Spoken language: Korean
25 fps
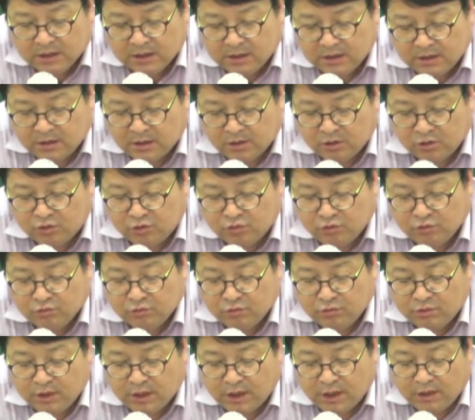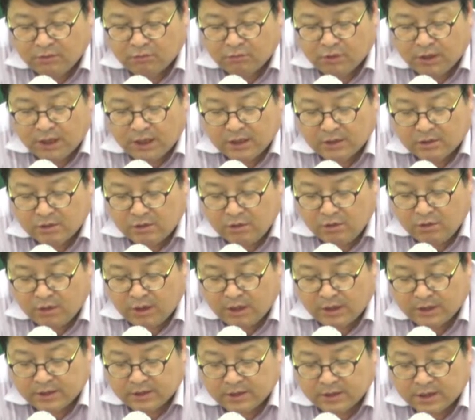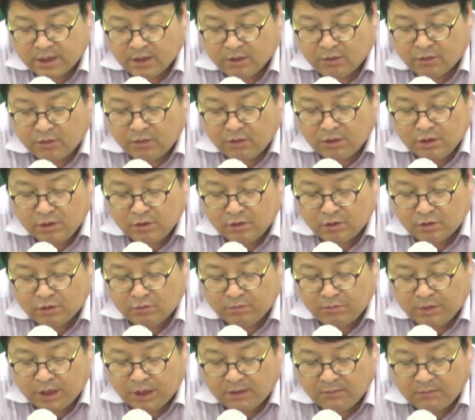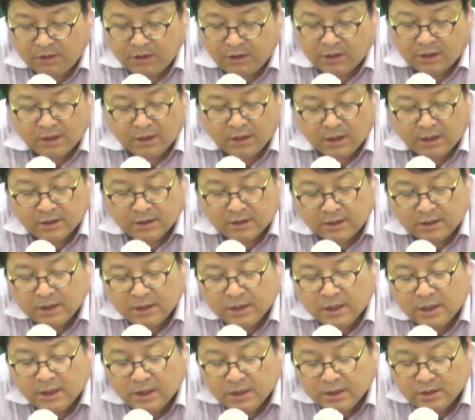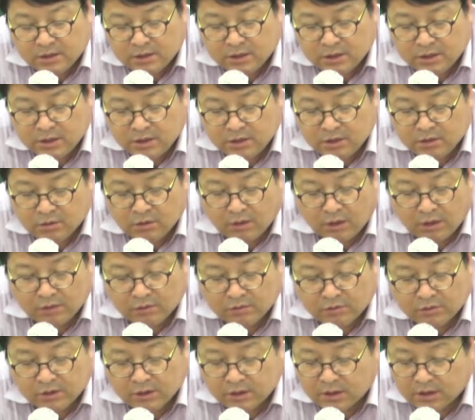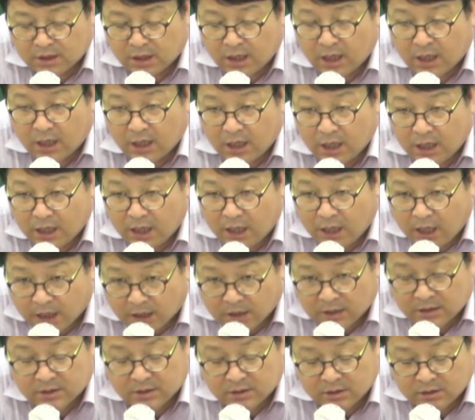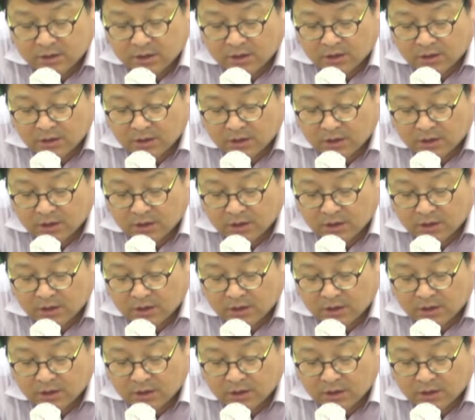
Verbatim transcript: 이런 중대한 과실로 인한 착오를 이유로 매매 계약을 취소할 수 있다. X죠.